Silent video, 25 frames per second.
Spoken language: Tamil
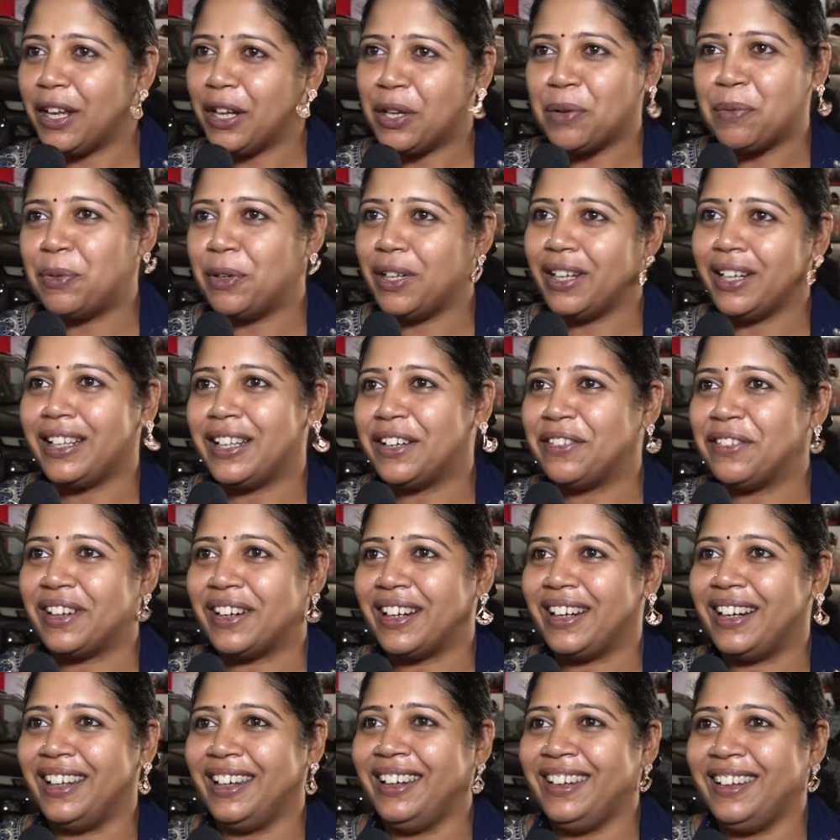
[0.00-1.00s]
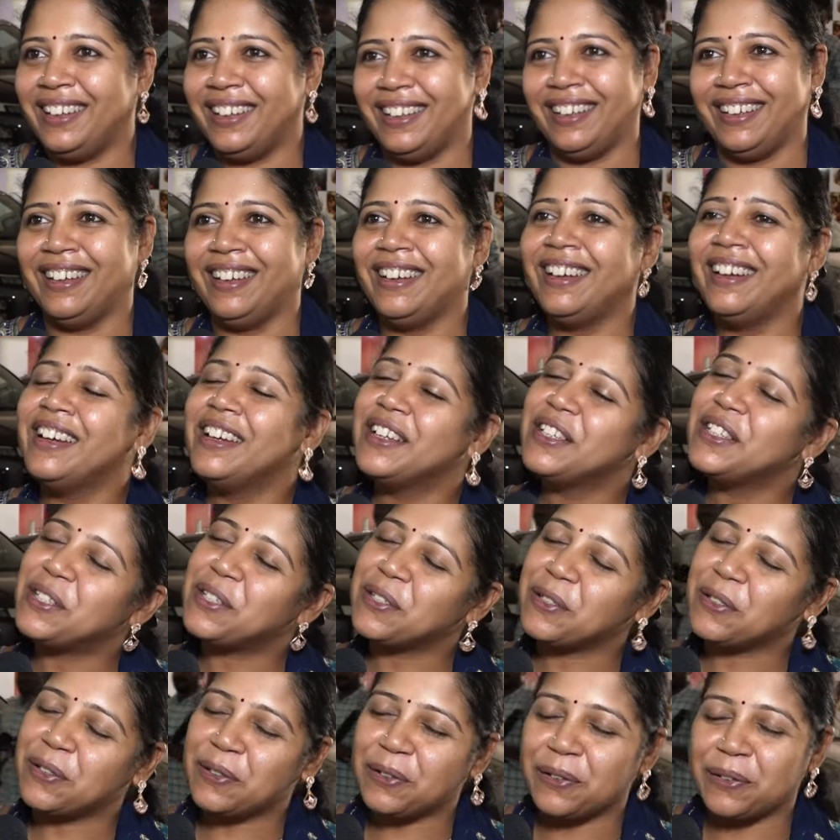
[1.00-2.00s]
அடிக்க முடியாது அவரால்
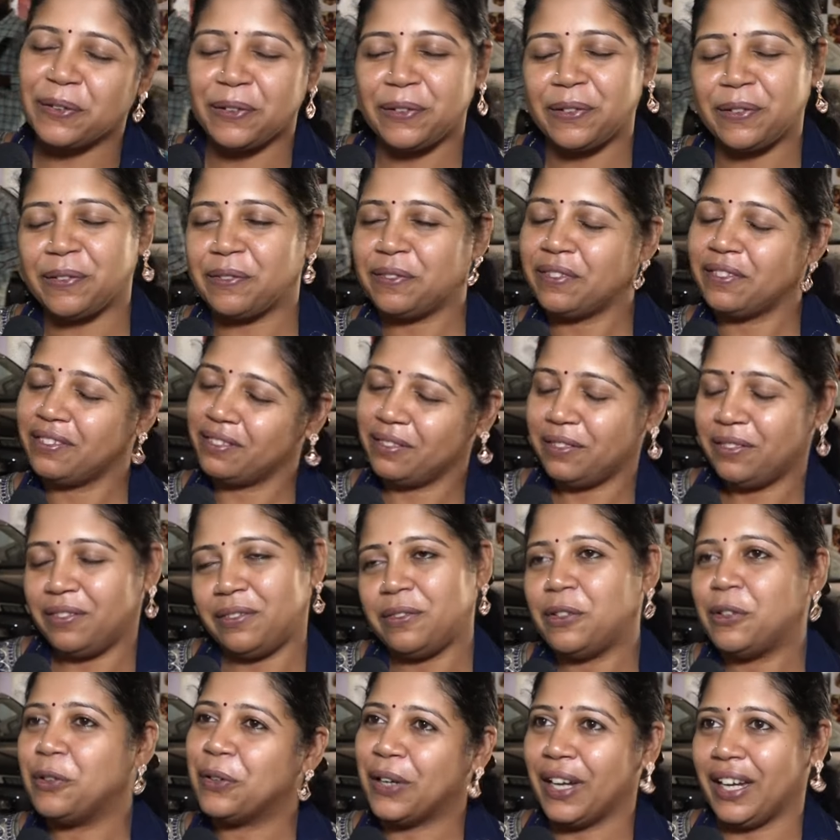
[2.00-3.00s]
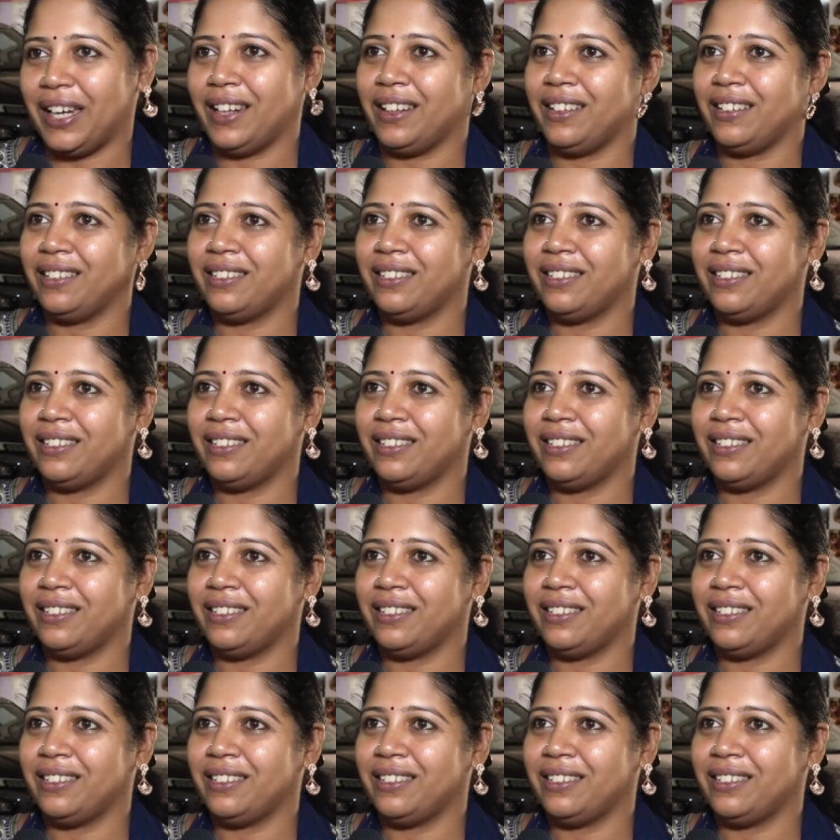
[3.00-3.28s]
ஸோ ஓகே